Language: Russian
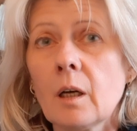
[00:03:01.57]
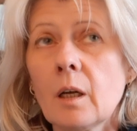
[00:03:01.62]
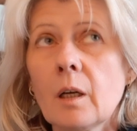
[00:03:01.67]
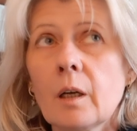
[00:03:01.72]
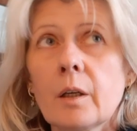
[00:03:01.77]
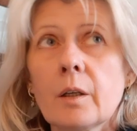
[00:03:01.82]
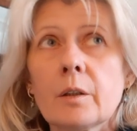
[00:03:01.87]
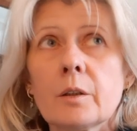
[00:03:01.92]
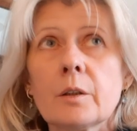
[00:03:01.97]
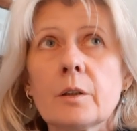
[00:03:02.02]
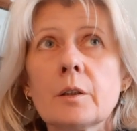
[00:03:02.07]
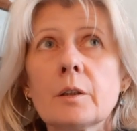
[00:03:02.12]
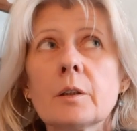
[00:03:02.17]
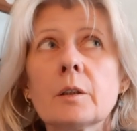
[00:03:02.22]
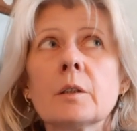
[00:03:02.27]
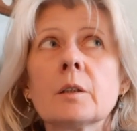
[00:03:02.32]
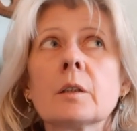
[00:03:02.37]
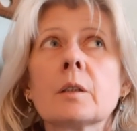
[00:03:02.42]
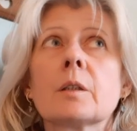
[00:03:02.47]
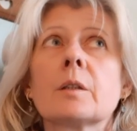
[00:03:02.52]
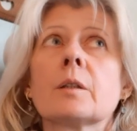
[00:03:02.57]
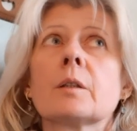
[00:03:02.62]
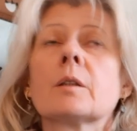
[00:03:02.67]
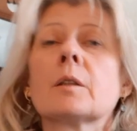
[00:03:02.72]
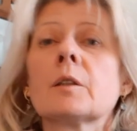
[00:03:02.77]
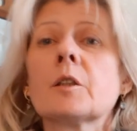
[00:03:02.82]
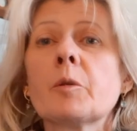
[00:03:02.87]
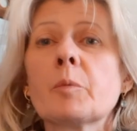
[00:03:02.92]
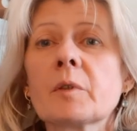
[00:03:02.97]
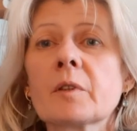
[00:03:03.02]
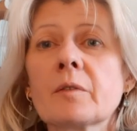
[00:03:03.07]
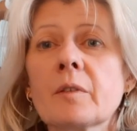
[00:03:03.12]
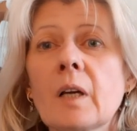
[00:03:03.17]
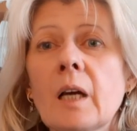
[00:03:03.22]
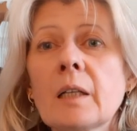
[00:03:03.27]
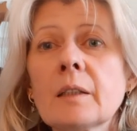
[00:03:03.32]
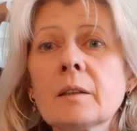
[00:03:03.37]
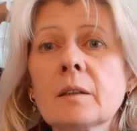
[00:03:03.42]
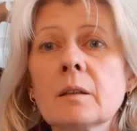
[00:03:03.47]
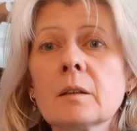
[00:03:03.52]
– и э, не
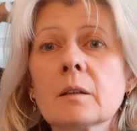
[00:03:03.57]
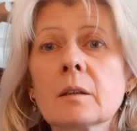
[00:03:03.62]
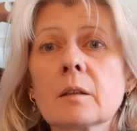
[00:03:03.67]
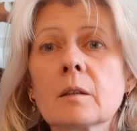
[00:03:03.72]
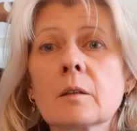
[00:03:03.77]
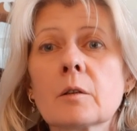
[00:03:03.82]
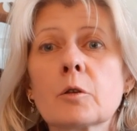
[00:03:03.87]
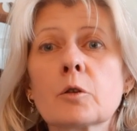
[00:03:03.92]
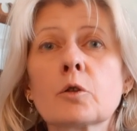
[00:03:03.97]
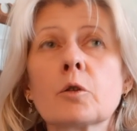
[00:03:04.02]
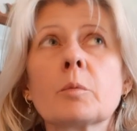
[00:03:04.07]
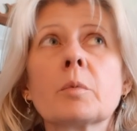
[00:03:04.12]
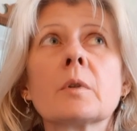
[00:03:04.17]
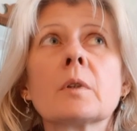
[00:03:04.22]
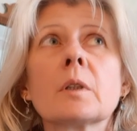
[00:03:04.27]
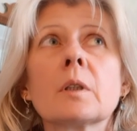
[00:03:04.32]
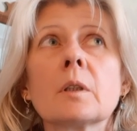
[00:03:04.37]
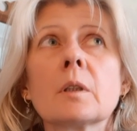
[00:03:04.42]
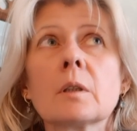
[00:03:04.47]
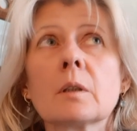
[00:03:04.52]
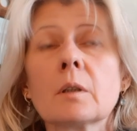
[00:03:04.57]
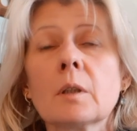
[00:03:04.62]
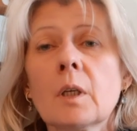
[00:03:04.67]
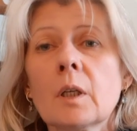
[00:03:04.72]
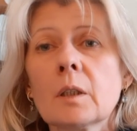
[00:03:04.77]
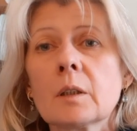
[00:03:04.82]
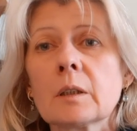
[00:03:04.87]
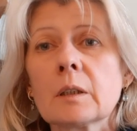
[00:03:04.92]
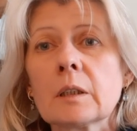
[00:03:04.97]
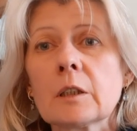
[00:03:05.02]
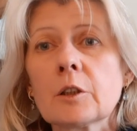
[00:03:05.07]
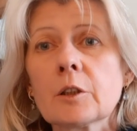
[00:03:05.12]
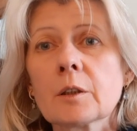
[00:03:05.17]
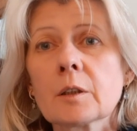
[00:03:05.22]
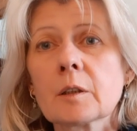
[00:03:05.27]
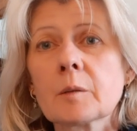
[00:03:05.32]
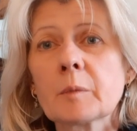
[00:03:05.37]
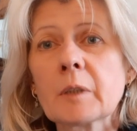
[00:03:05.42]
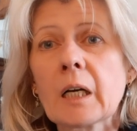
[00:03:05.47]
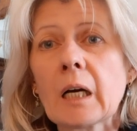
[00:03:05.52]
позволяйте, чтобы значит,
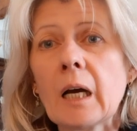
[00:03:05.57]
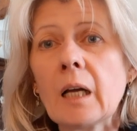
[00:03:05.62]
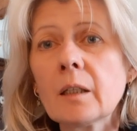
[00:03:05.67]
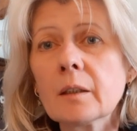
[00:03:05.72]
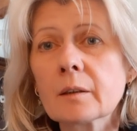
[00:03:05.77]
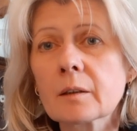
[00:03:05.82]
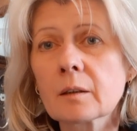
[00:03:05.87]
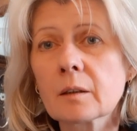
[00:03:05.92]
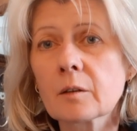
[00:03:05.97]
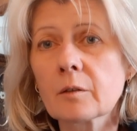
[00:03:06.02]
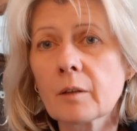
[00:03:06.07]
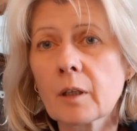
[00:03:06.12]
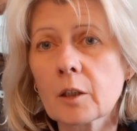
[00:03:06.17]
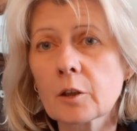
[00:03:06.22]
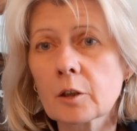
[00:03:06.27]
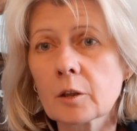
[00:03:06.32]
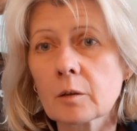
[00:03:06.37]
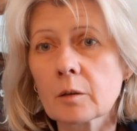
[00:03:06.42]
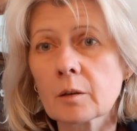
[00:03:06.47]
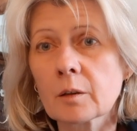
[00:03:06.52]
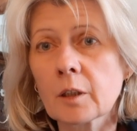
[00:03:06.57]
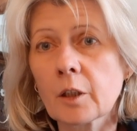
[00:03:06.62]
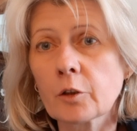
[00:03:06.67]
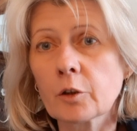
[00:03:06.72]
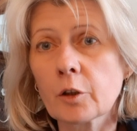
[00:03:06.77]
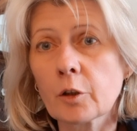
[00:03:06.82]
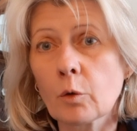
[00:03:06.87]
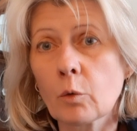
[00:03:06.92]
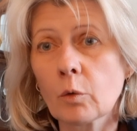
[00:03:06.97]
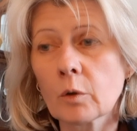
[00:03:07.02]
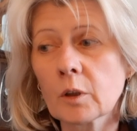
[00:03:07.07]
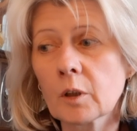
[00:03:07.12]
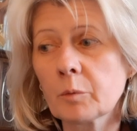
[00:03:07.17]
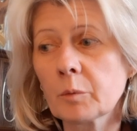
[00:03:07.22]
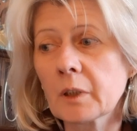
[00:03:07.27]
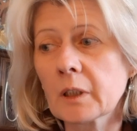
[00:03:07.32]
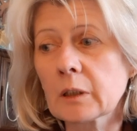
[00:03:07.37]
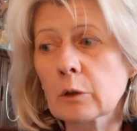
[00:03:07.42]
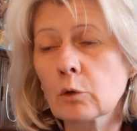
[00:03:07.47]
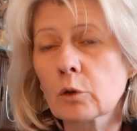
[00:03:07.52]
насмехались над вашими над
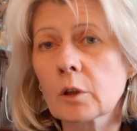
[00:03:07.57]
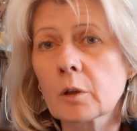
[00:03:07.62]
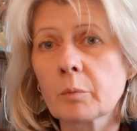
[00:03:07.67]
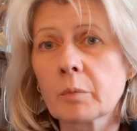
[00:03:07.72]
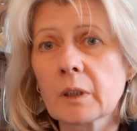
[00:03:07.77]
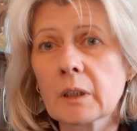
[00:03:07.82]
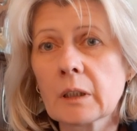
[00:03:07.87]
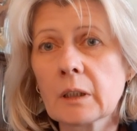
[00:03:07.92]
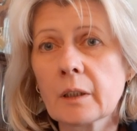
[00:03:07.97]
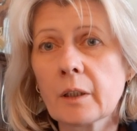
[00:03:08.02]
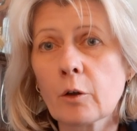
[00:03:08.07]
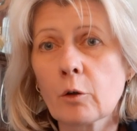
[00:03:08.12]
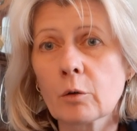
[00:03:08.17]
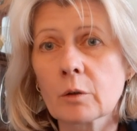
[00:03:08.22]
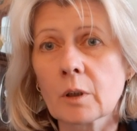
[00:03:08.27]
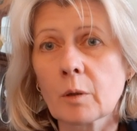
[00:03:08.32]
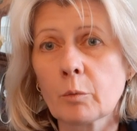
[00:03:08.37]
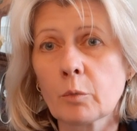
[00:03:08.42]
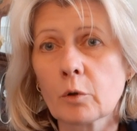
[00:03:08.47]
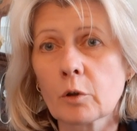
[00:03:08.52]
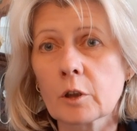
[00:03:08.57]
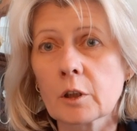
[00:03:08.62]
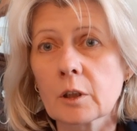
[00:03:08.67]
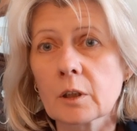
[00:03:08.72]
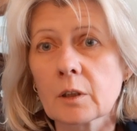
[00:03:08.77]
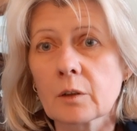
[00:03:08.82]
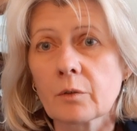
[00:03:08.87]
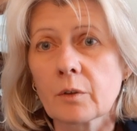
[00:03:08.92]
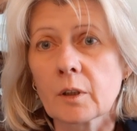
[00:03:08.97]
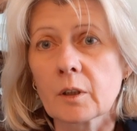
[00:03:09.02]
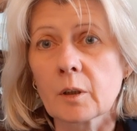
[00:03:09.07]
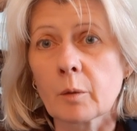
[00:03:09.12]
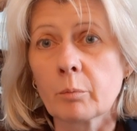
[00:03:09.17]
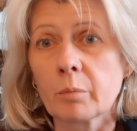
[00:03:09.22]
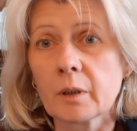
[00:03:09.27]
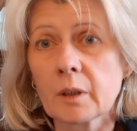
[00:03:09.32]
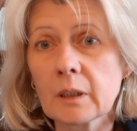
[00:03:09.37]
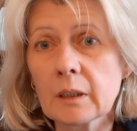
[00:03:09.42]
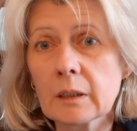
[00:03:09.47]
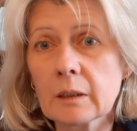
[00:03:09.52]
иконами. Это уже было иконоборчество, это
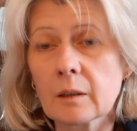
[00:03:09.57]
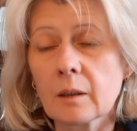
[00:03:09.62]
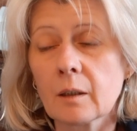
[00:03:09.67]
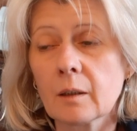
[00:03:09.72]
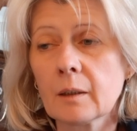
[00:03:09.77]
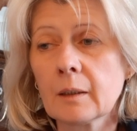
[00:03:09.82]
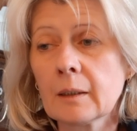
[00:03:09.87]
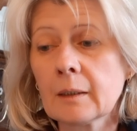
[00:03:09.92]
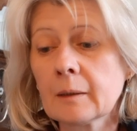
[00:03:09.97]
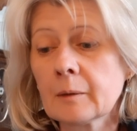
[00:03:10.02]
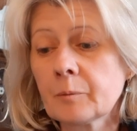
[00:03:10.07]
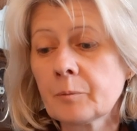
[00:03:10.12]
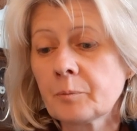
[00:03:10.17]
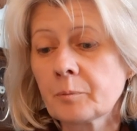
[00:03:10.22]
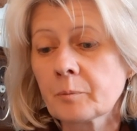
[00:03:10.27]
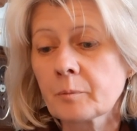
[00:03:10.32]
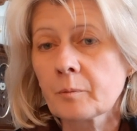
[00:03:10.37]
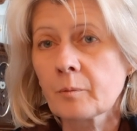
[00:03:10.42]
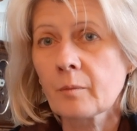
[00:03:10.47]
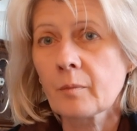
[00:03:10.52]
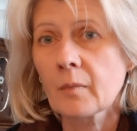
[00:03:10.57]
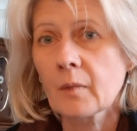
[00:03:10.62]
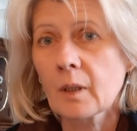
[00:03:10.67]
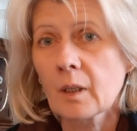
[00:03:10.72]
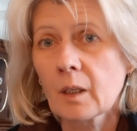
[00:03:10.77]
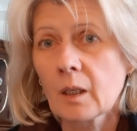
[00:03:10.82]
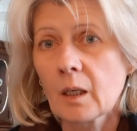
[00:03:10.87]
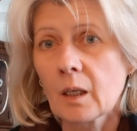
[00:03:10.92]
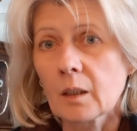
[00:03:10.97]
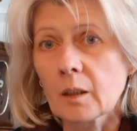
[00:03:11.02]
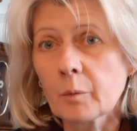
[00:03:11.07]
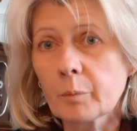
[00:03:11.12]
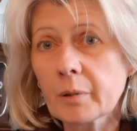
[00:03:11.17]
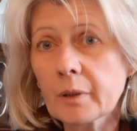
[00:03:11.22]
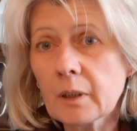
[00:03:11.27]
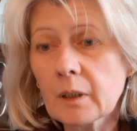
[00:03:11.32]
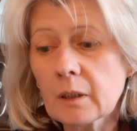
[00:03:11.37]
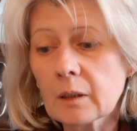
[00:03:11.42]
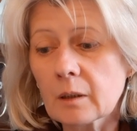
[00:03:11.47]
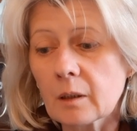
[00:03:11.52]
было. Это
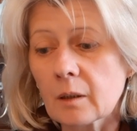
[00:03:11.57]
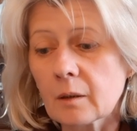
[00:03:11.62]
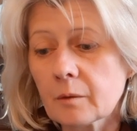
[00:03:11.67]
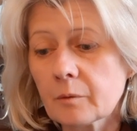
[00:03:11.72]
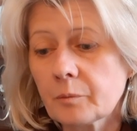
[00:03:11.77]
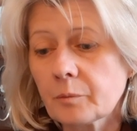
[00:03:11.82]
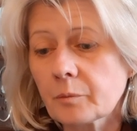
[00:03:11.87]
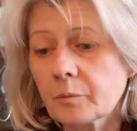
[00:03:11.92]
было.